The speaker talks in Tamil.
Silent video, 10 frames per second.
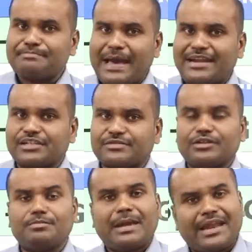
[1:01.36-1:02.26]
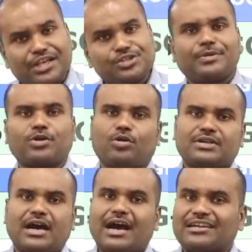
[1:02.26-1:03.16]
அண்ட் பேரண்ட்ஸ் வந்து மேனேஜ்மெண்ட்
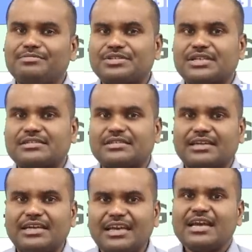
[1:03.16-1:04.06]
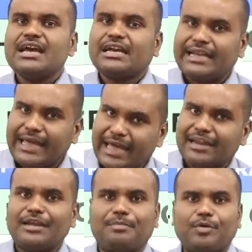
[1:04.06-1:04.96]
கோட்டா அட்மிஷன்ஸுக்கு
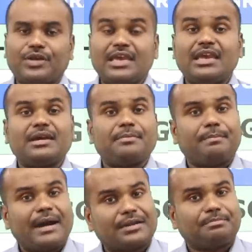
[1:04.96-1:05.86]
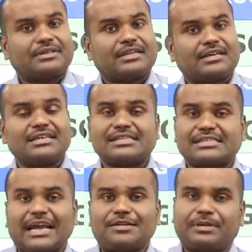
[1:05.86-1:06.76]
நேரில் போய் பார்ப்பதற்கு
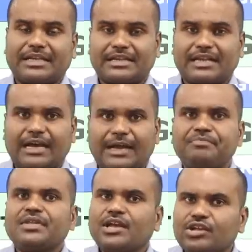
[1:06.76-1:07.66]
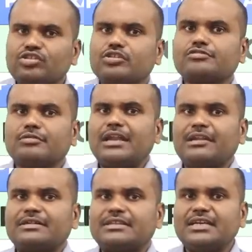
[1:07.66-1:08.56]
ஸ்டார்ட் பண்ணியிருக்கிறாங்க இந்த
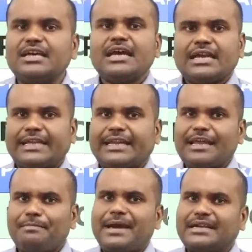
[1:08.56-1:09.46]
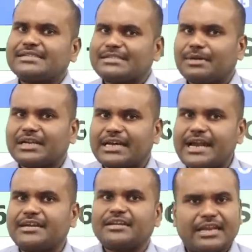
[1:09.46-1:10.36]
சூழலில் வந்து நிறைய பேரண்ட்ஸ் நம்மக்கிட்ட
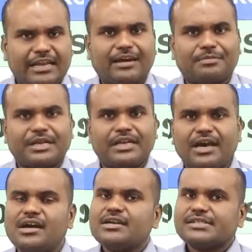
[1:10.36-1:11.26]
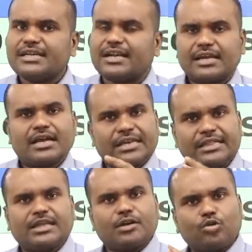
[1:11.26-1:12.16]
கேட்டது என்ன அப்படின்னா சார்
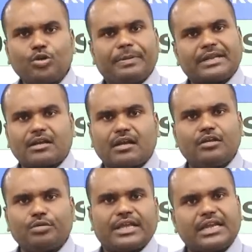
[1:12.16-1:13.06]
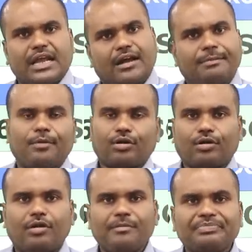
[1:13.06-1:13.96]
இந்த குறிப்பிட்ட கல்லூரிக்கு நாங்கள்
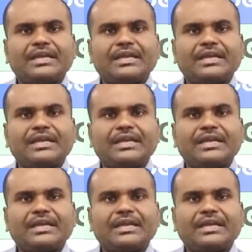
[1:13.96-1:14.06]
போகிறோம்